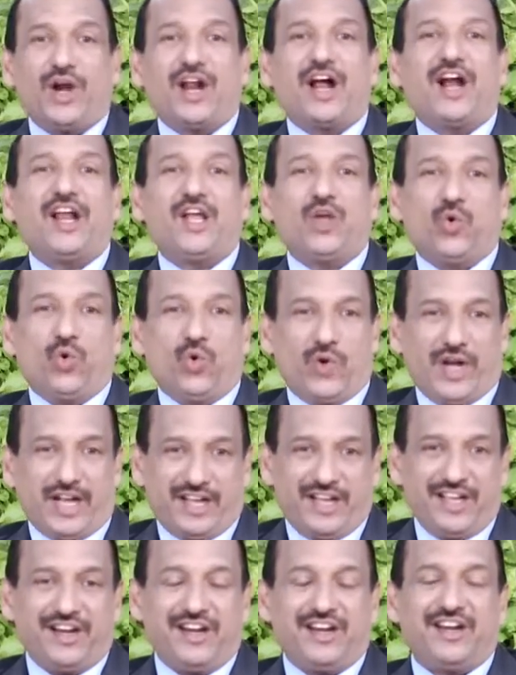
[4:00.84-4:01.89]
ஒரு நாளை
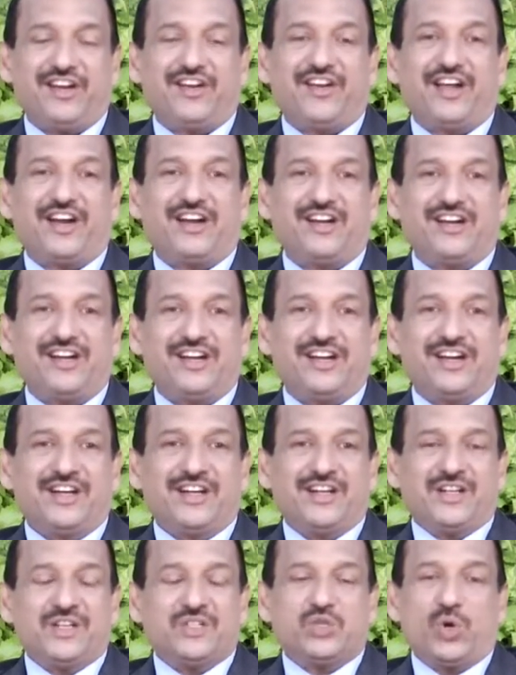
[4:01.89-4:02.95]
உருவாக்கி இருக்கின்றார்கள்
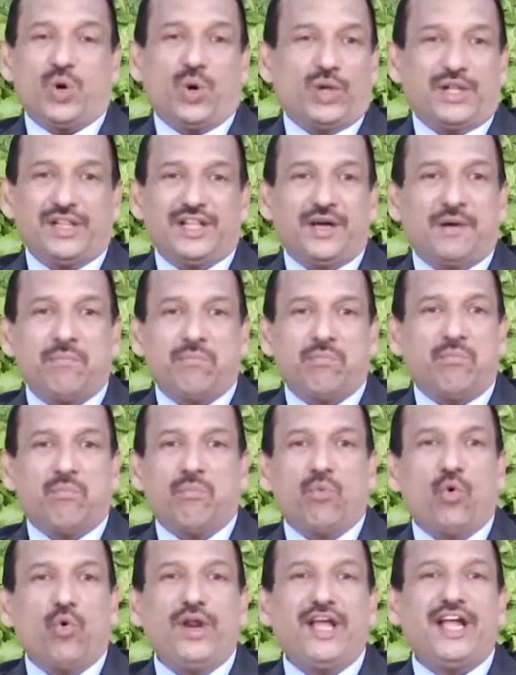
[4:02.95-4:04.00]
ஸோ இந்த
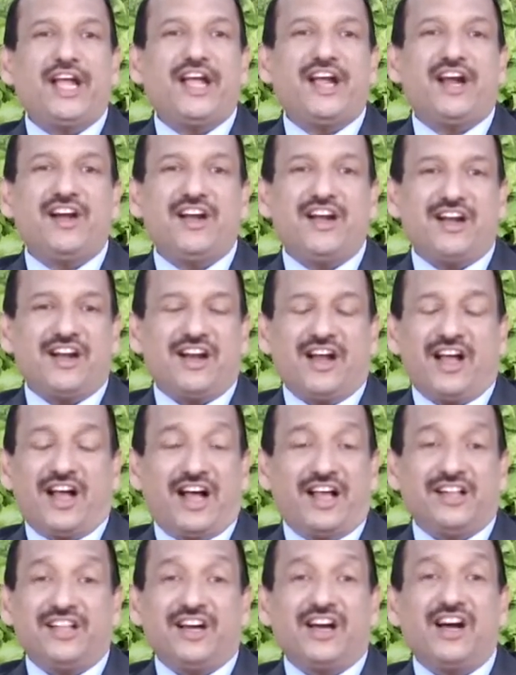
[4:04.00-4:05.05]
மூலிகைகள்
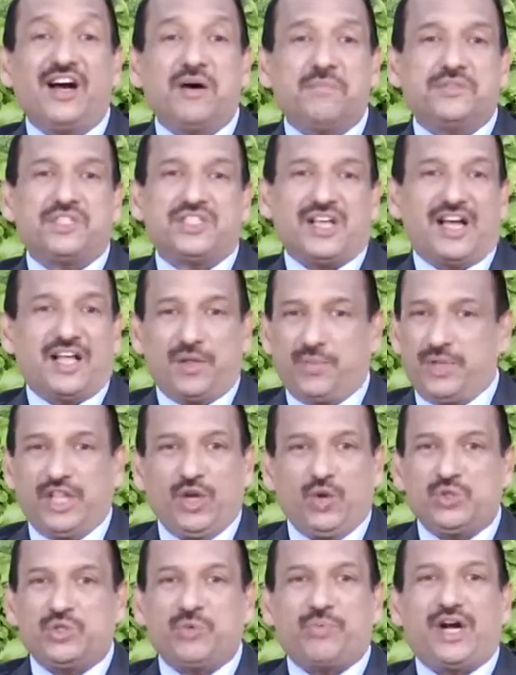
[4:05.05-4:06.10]
அந்த ஹர்ப்ஸ் அதை
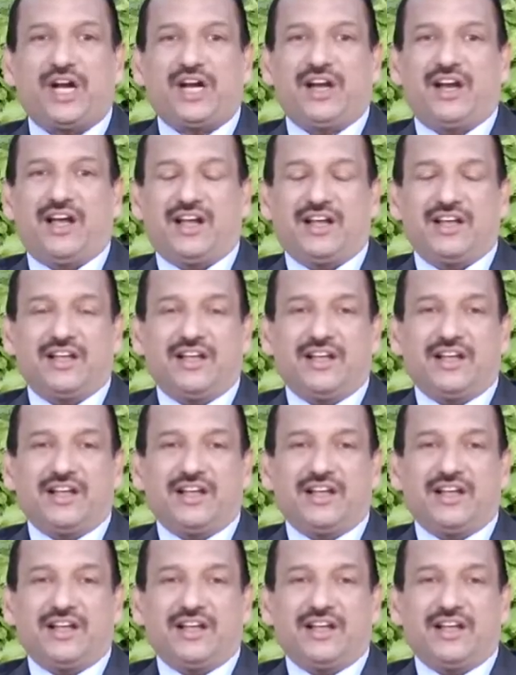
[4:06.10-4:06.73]
பற்றி கொஞ்சம் பார்க்கலாம்